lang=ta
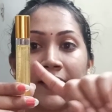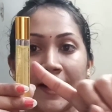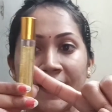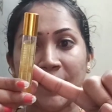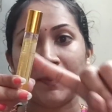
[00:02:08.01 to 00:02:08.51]

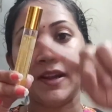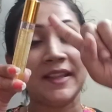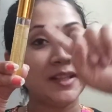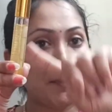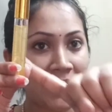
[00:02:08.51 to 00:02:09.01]
கண்டிப்பாக
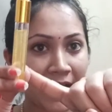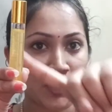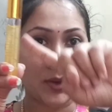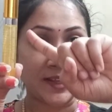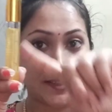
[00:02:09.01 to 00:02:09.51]
இந்த
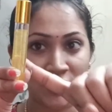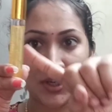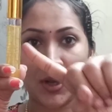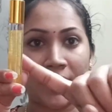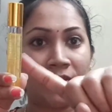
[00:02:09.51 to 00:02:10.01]
மில்லாகோ
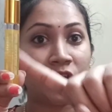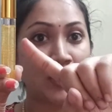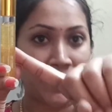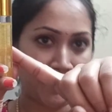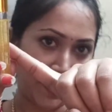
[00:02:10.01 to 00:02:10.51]
எசென்ஷியல் ஆயில் வந்து
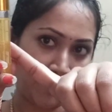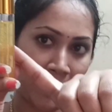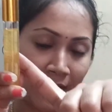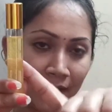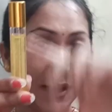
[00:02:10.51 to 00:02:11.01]
ட்ரை பண்ணி
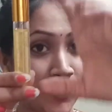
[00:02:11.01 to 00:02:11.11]
பாருங்கள்